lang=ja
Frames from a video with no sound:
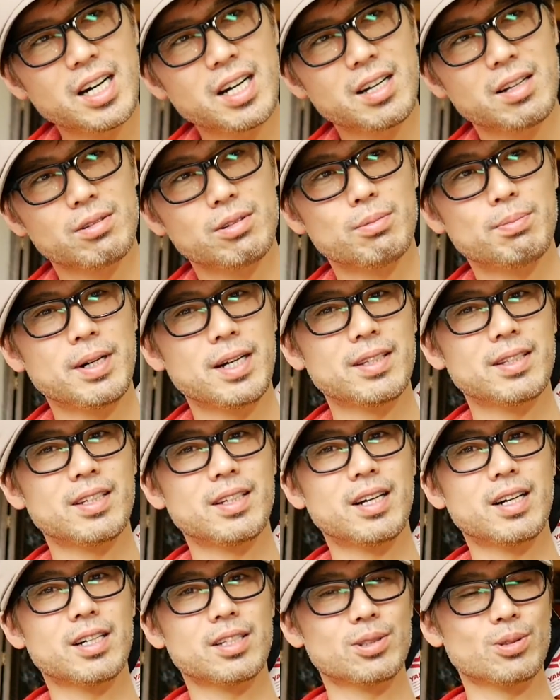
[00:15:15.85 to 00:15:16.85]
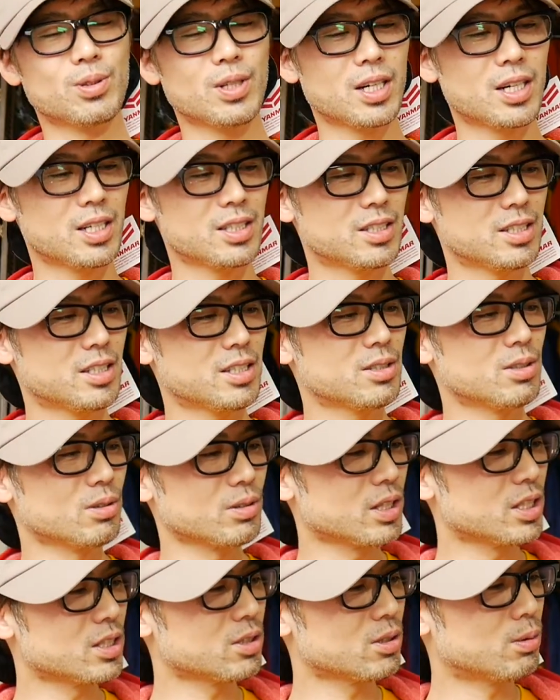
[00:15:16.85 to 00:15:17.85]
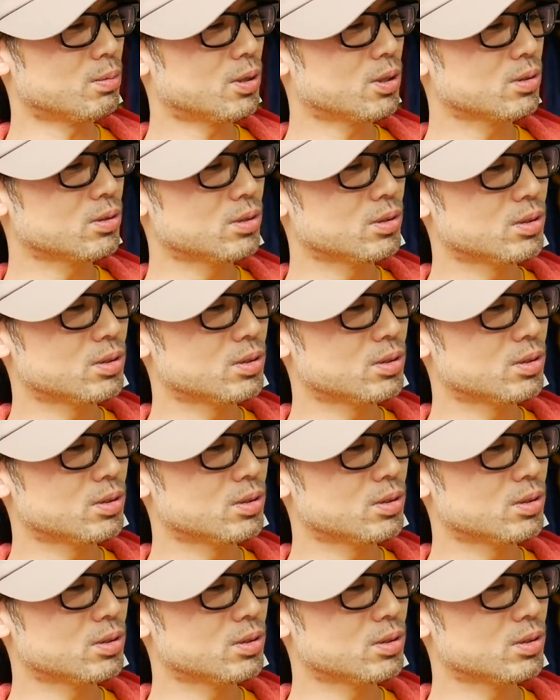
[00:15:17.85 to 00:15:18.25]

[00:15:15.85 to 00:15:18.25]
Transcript: がらのパンってなんかそんな感じですよね素朴